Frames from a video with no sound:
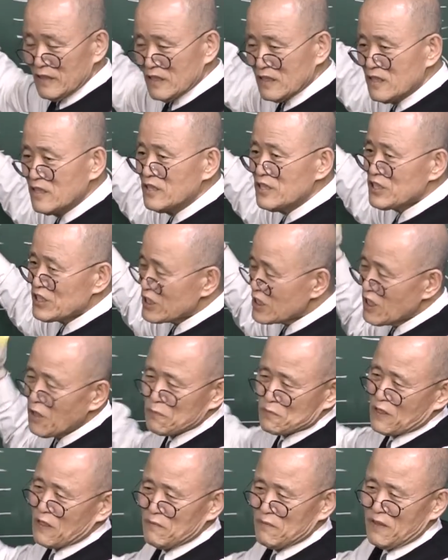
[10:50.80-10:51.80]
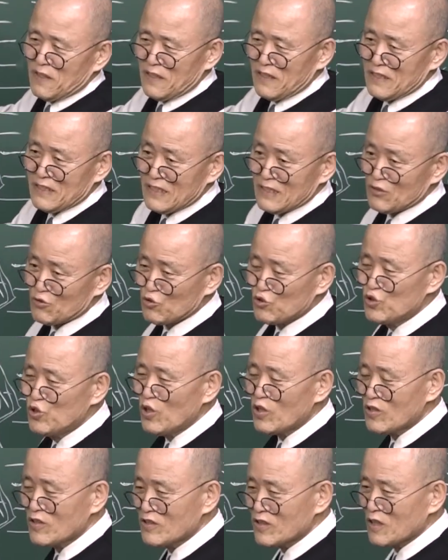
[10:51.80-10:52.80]
의식이 없단 말이에요. 그러니까
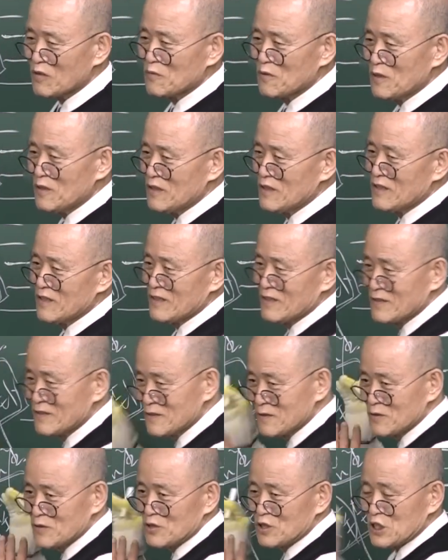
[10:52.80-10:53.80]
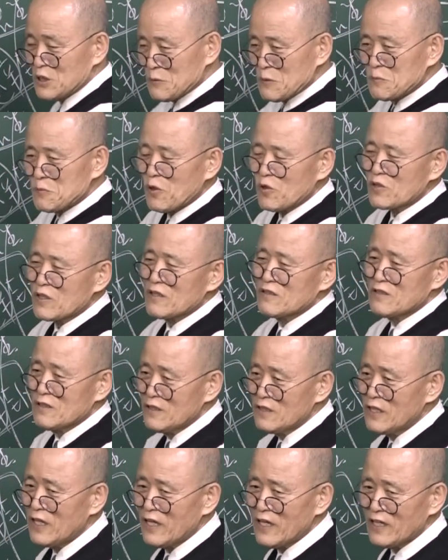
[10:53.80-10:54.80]
주역 그러면 12벽계
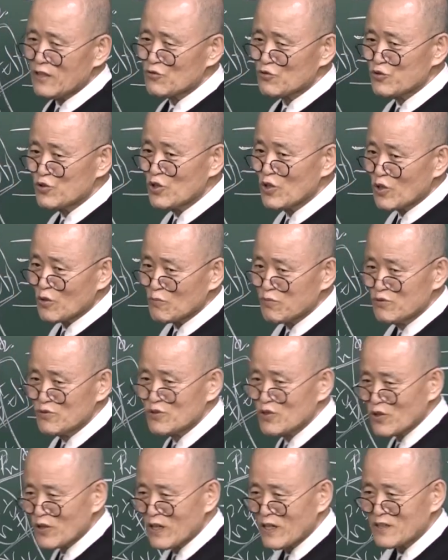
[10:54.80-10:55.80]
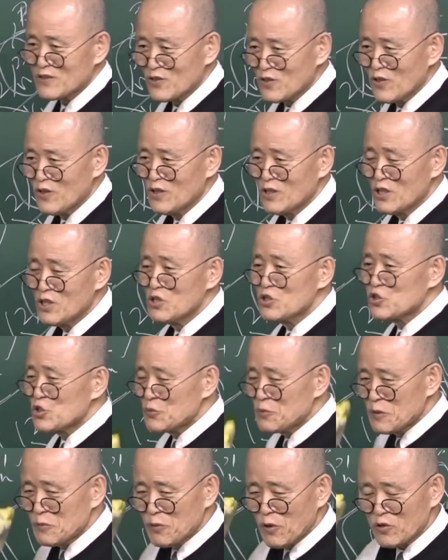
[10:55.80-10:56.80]
의례의 주역 분석에서
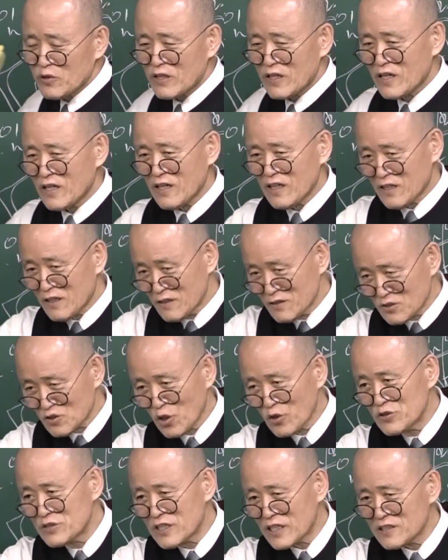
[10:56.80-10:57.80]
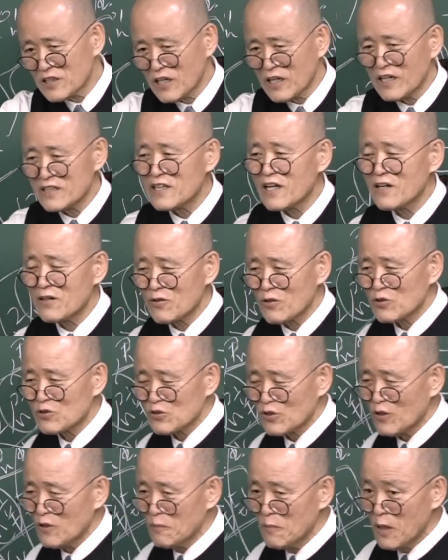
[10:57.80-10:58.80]
12벽계가 전제돼야 되는
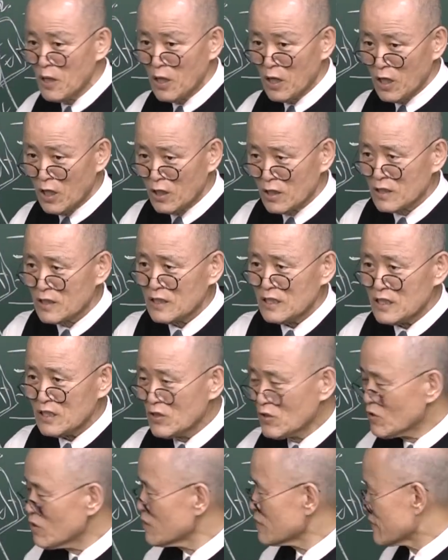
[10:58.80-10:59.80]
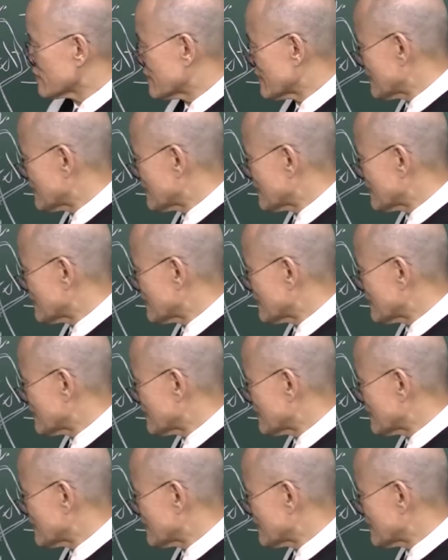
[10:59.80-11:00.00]
것처럼 이거는